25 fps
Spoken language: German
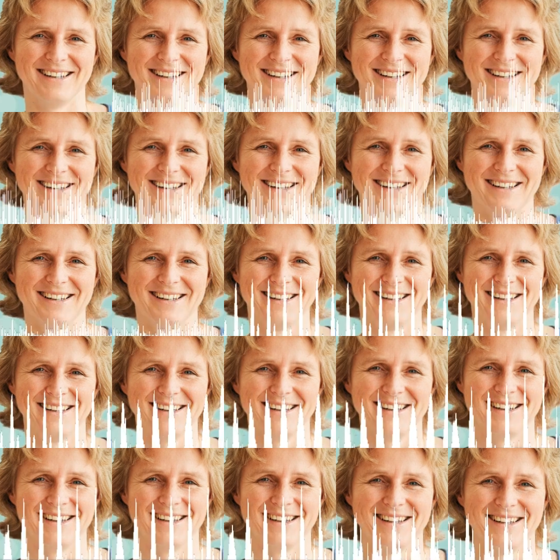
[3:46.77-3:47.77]

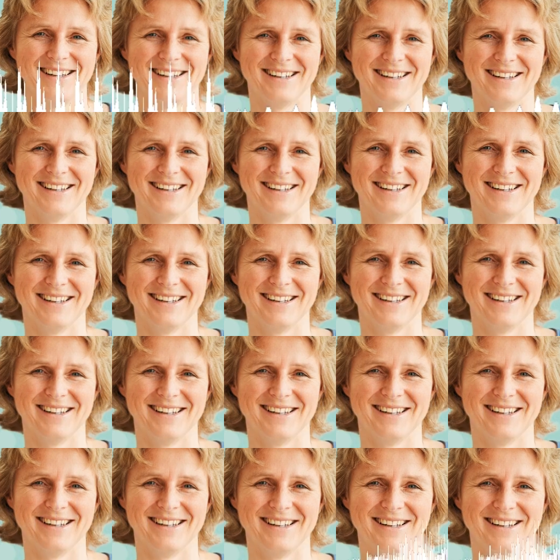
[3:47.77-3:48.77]
schau in dein
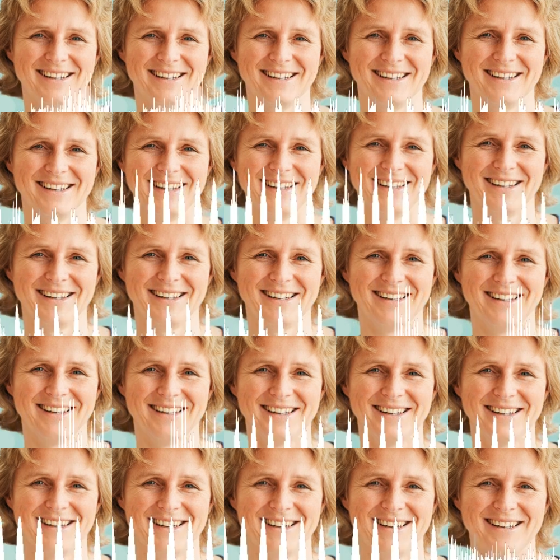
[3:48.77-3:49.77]
schau in dein
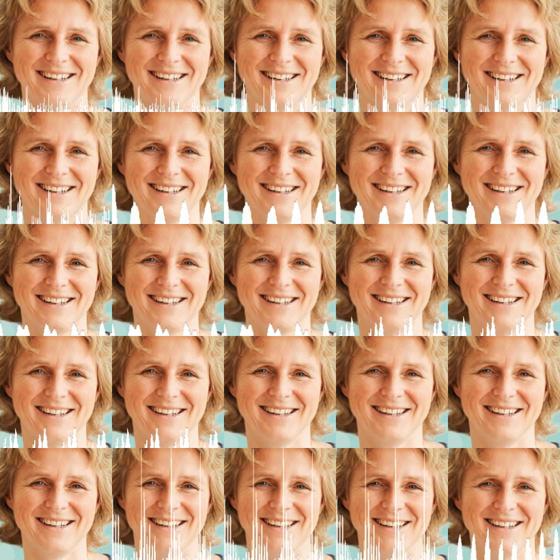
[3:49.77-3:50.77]
eigenes Leben hinein.